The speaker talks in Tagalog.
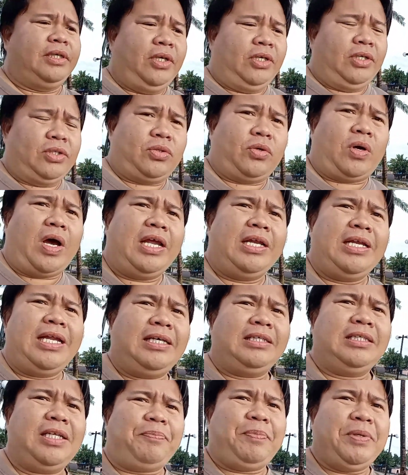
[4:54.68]
so
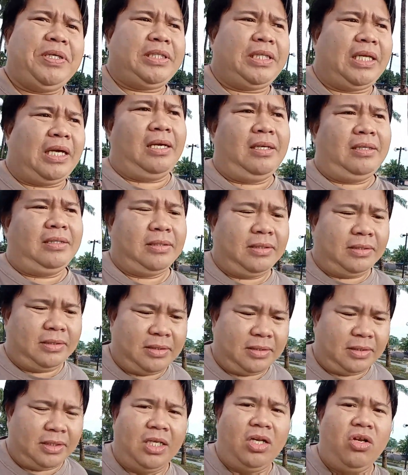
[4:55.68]
anang napita
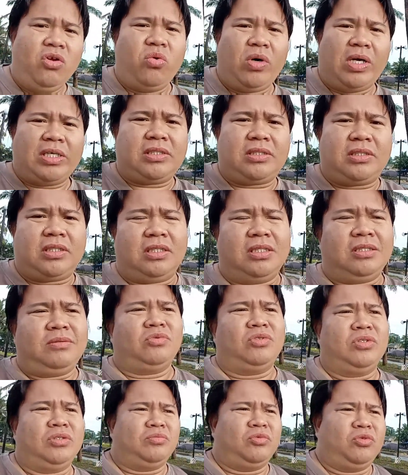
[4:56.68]
giluwas na
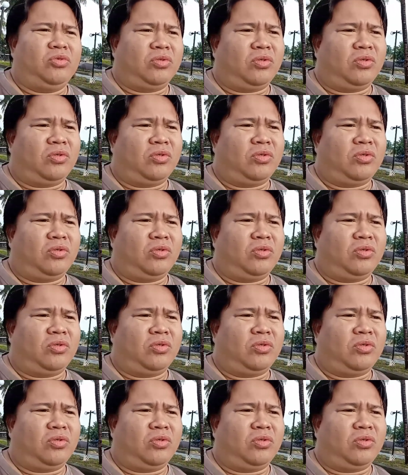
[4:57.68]
nimo imong